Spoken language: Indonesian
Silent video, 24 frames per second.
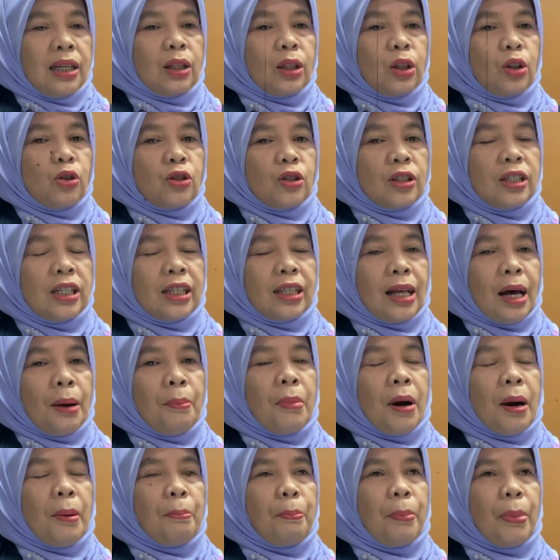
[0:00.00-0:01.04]
Terus
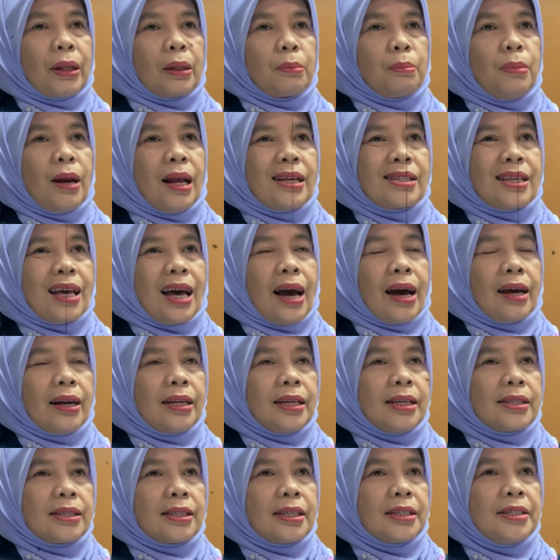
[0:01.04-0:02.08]
ditambah 14
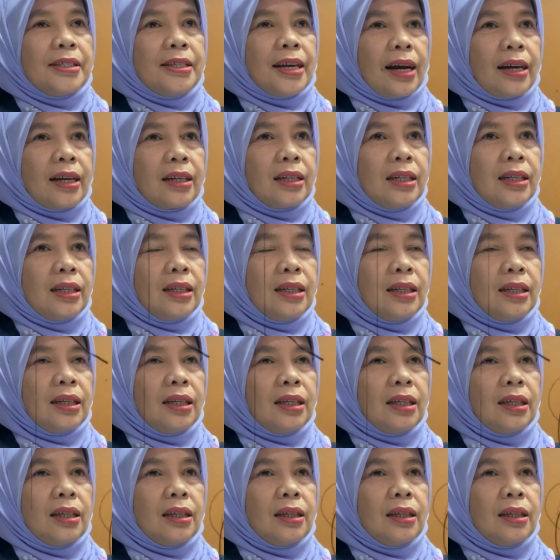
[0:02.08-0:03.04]
hari sejak di